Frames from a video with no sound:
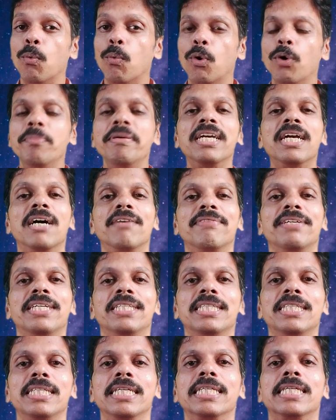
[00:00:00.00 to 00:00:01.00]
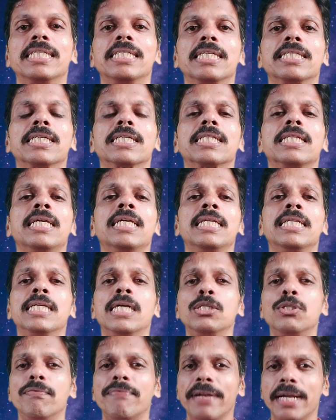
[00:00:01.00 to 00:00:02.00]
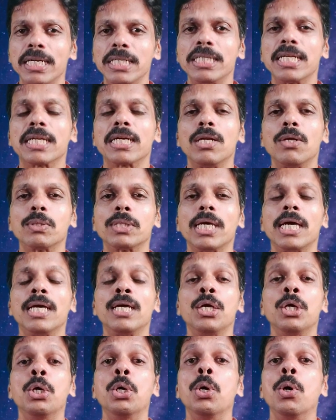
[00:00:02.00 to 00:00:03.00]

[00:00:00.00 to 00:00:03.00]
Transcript: वो भी काफ़ी अच्छी देखी जा सकती है इनका जो फ्रेंड सर्कल होता है